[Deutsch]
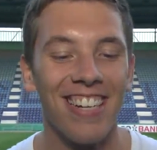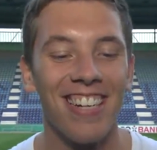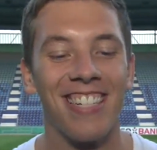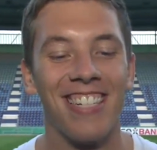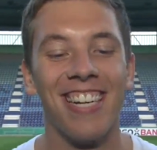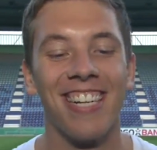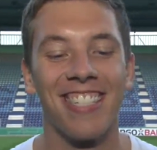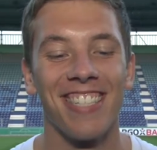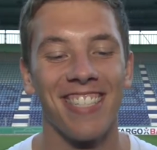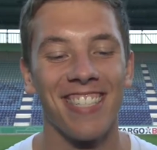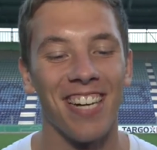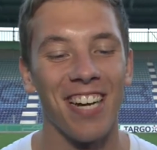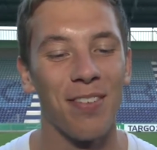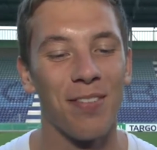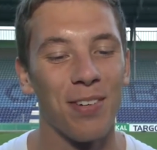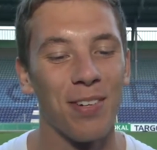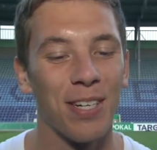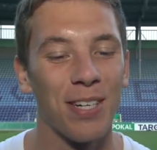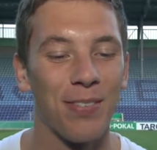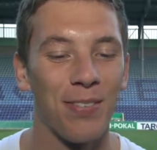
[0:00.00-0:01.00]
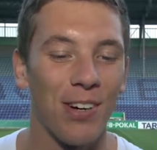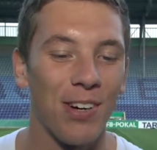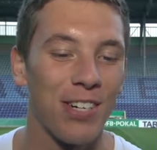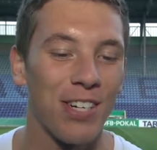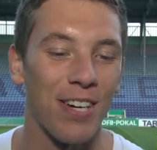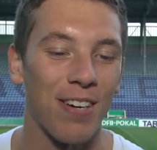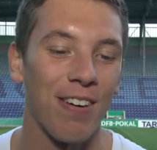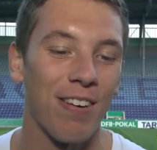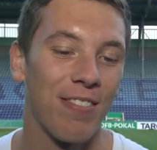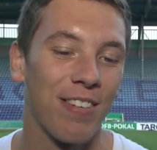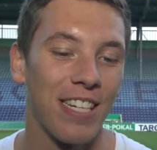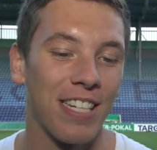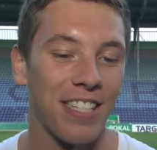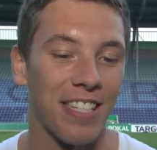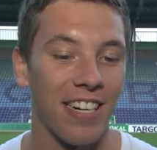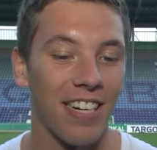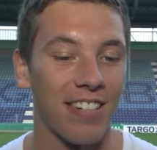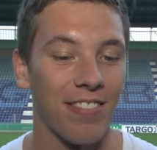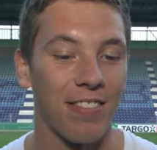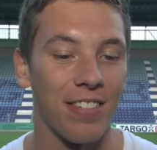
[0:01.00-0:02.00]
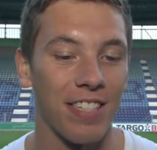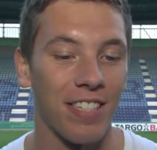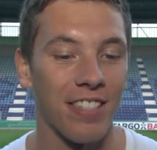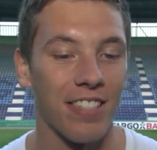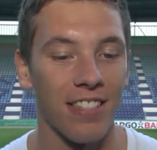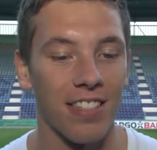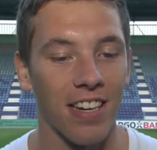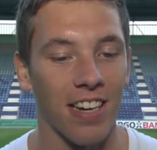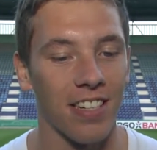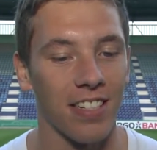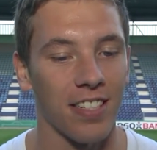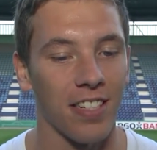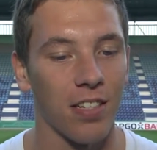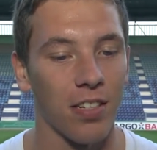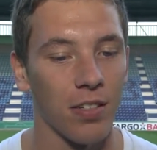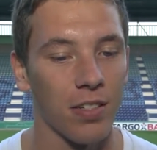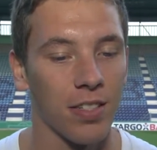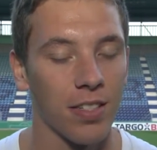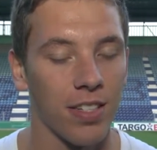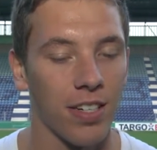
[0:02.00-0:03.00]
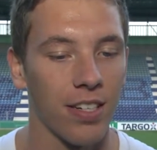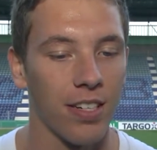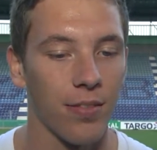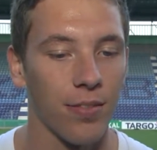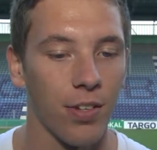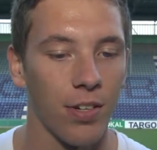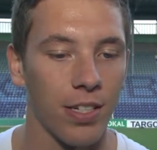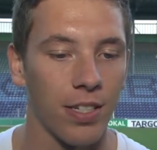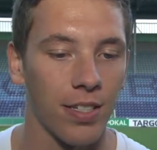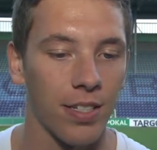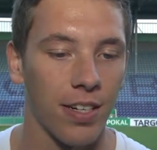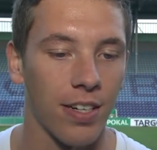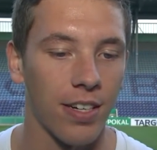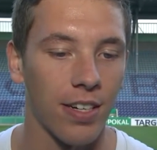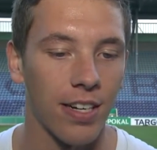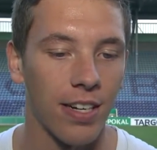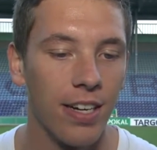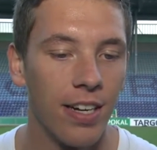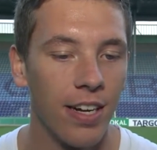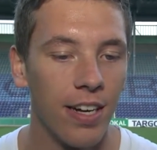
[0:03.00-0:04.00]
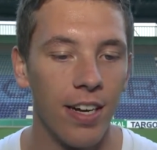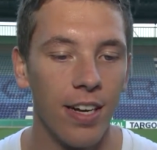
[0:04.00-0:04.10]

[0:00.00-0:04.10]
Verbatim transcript: es ist jetzt Zeit für eine Revanche, aber wie gesagt, wir sind ein krasser Außenseiter, würde ich sagen.